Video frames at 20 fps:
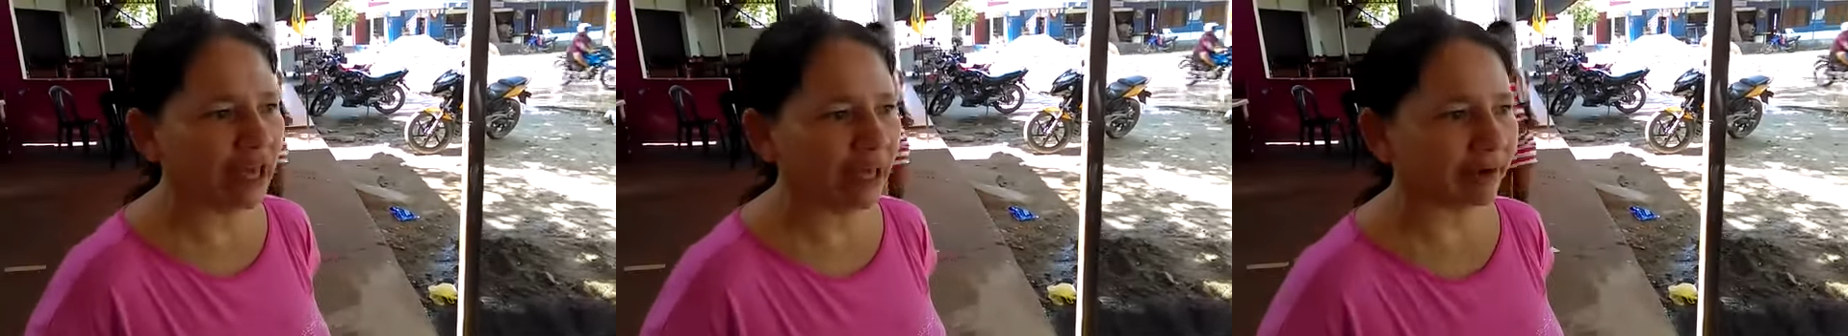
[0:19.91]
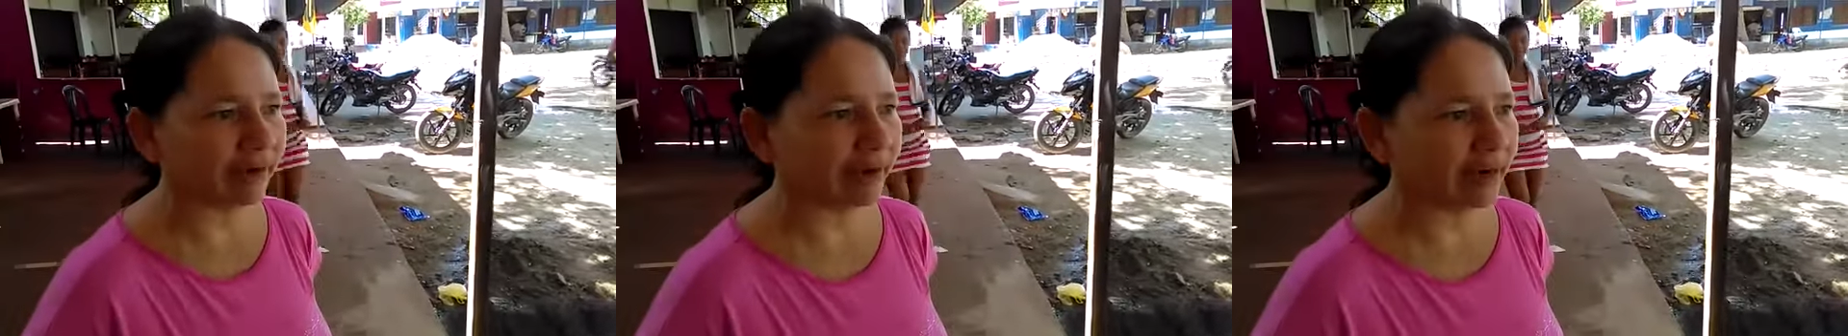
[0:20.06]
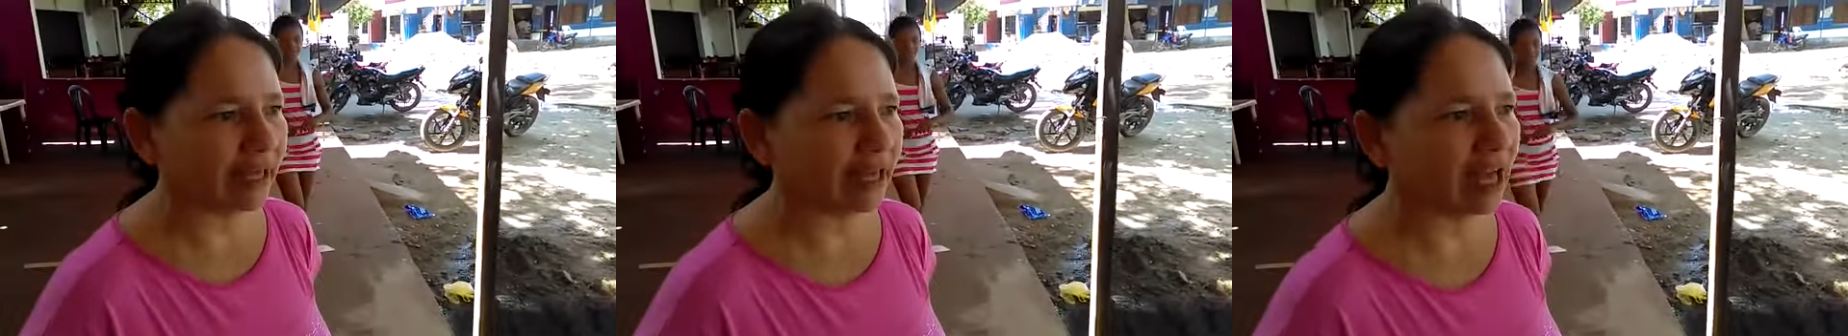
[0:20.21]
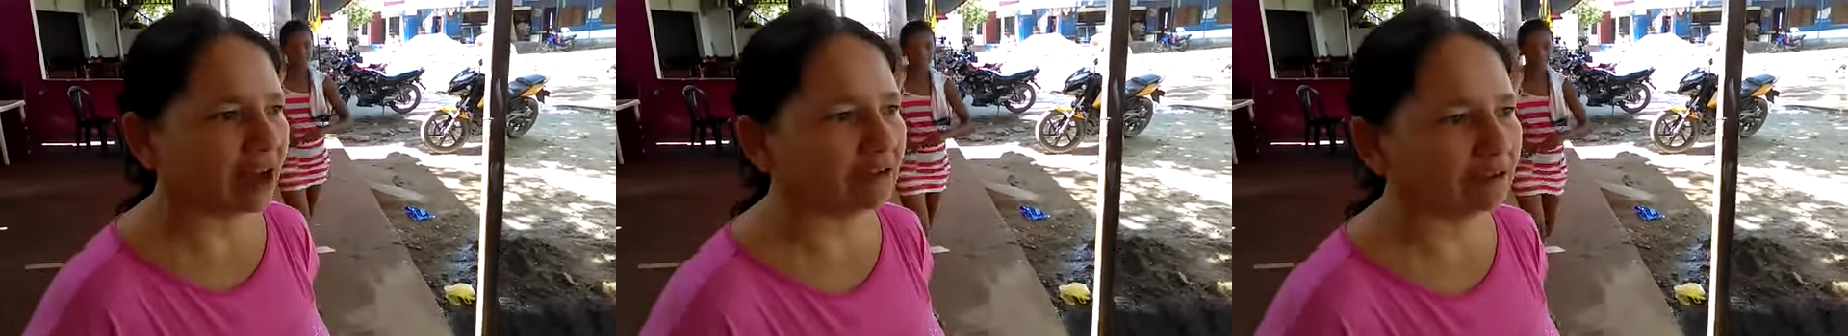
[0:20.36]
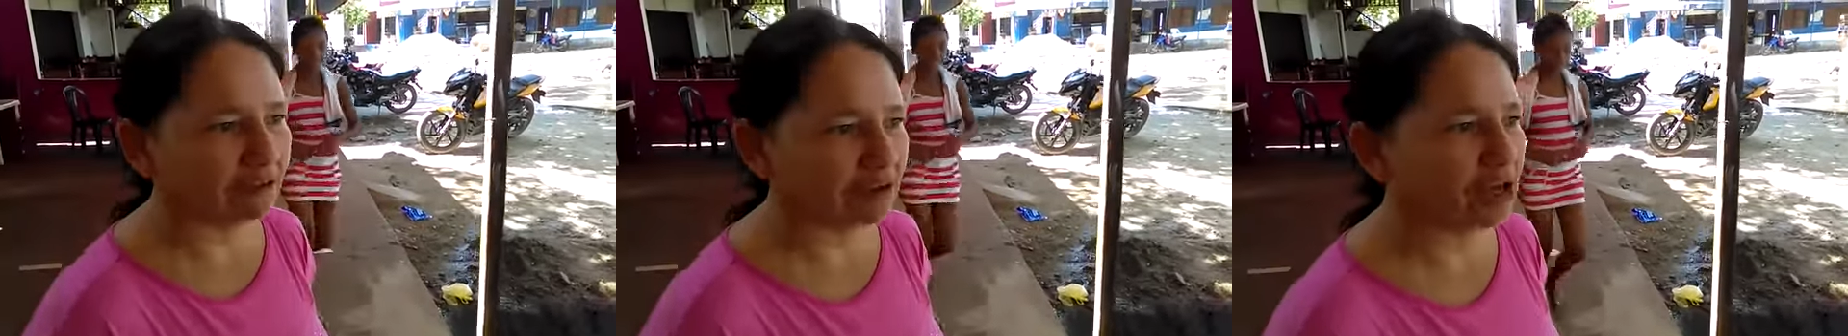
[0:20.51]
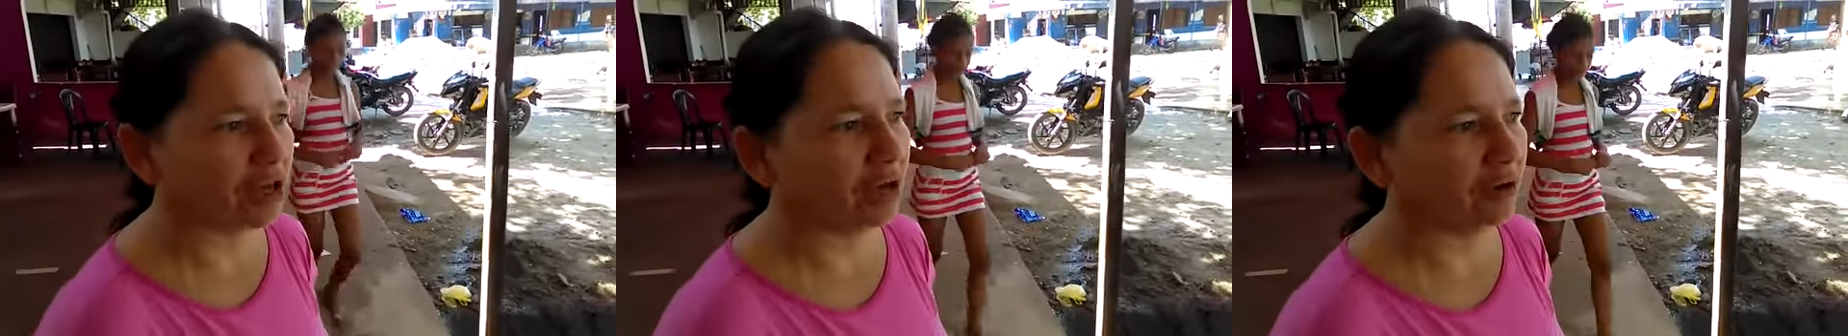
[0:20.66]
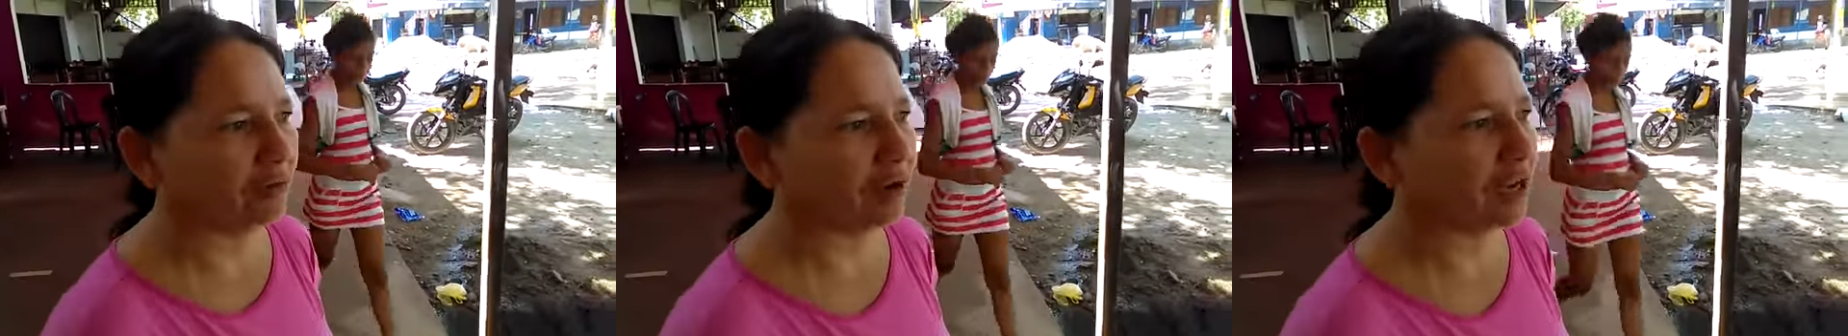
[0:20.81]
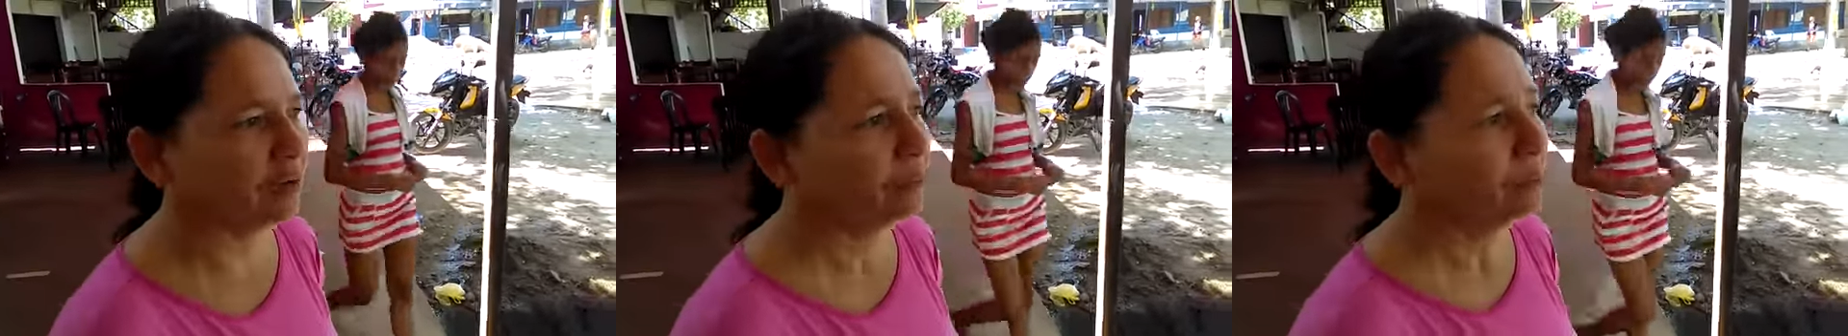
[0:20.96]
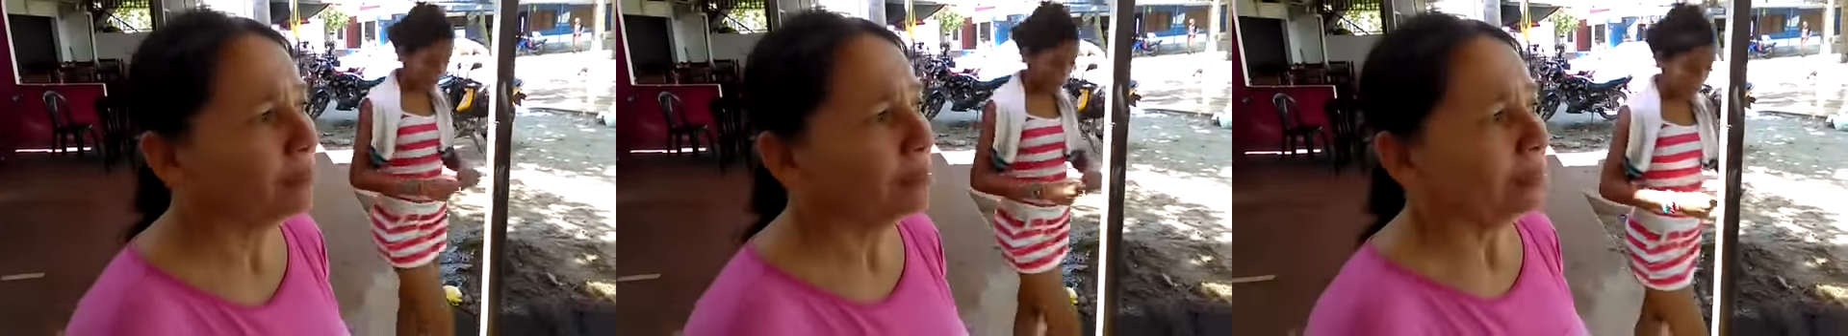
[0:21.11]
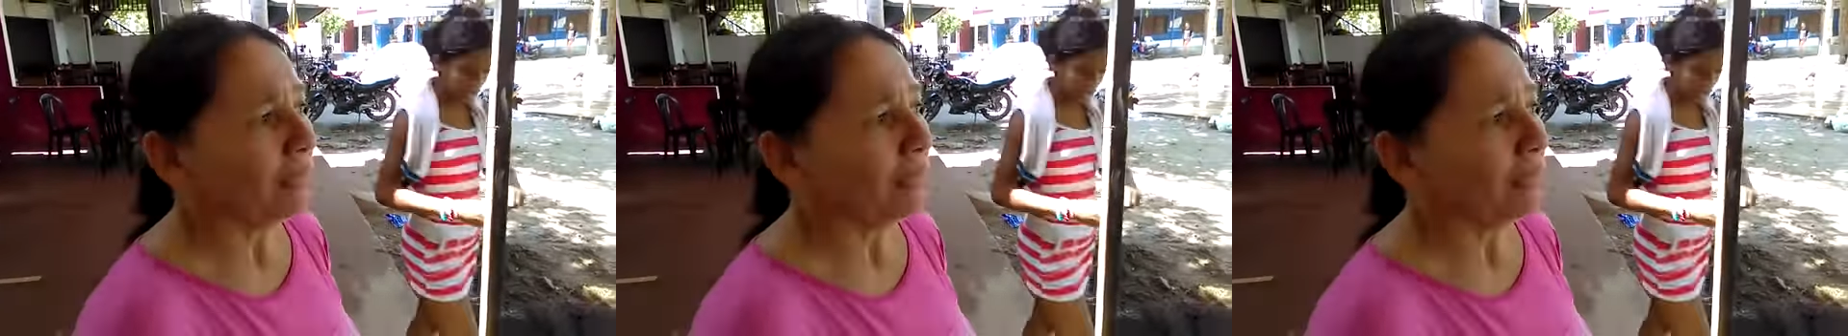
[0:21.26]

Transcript: diarrea, fiebre,